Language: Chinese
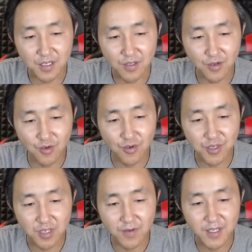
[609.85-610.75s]
只能够
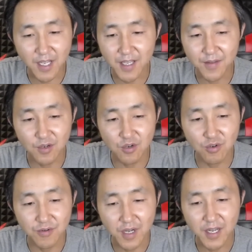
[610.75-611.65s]
希望大家能
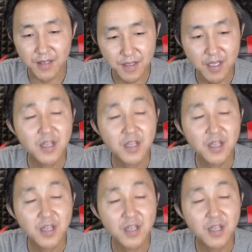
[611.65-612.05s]
够哎。